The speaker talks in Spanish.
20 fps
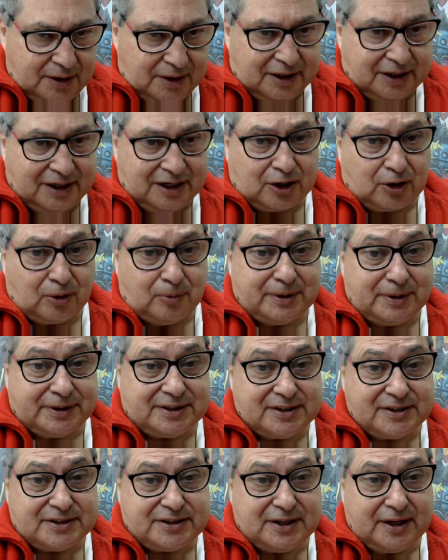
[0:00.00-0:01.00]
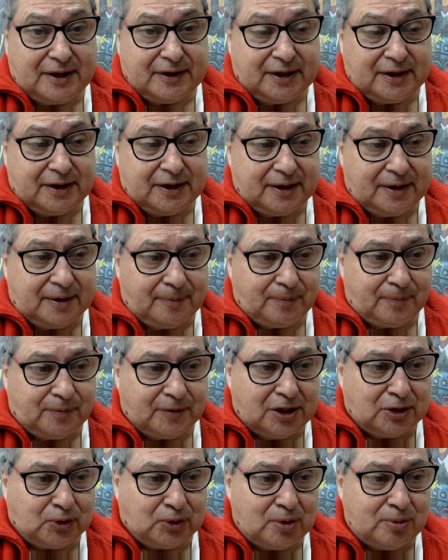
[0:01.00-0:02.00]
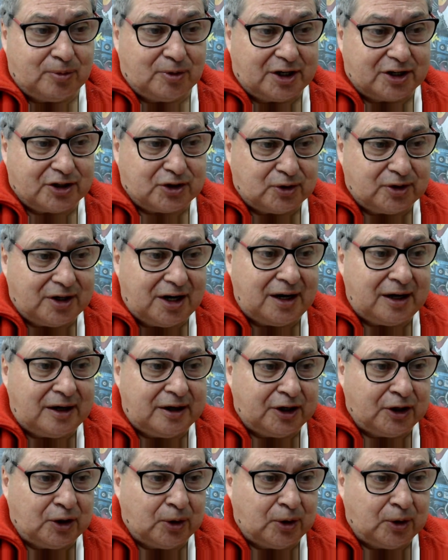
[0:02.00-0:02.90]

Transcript: en la competencia del Turismo Nacional en